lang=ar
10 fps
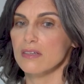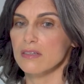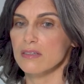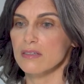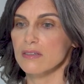
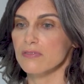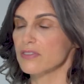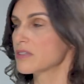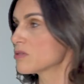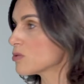آه،
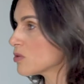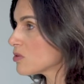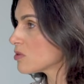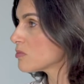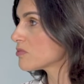فيه
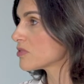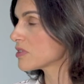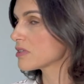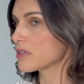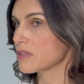اللحوم
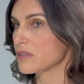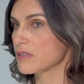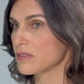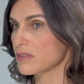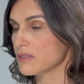فيه
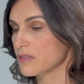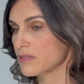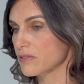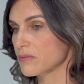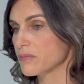
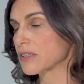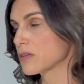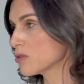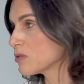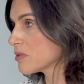آه،
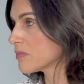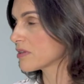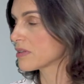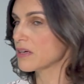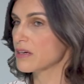معناتها اللحوم
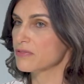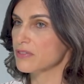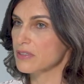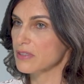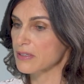البيضاء
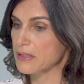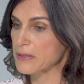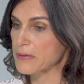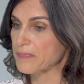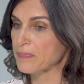فيه
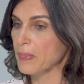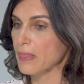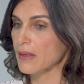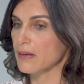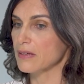
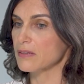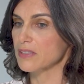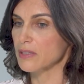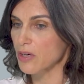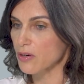
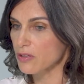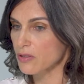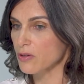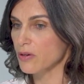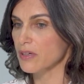آه، كما قلت
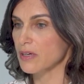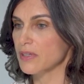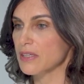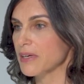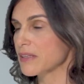
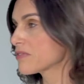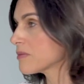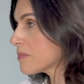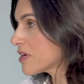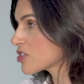الخضروات معناتها
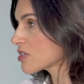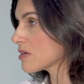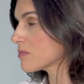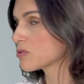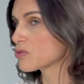فما
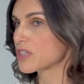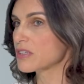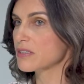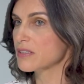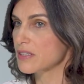برشا
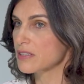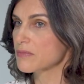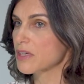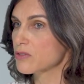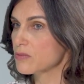منتوجات اللي
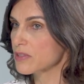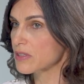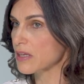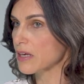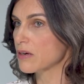لازمنا اليوم
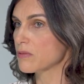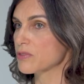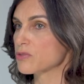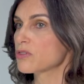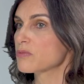نلقاهم
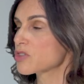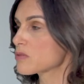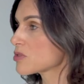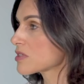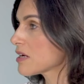في السوق باش
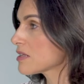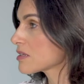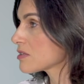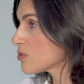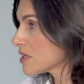
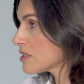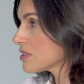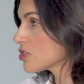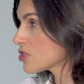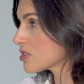المستهلك
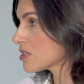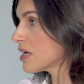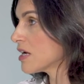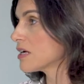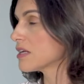يولي يشري
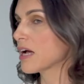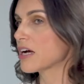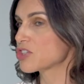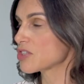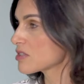
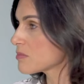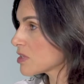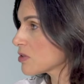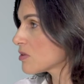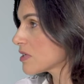الحاجات
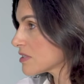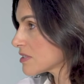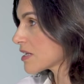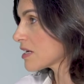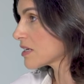نتاعو اللي
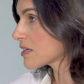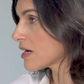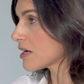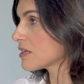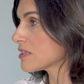
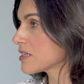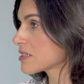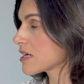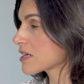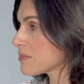يستهلكها اللي
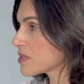يستهلكها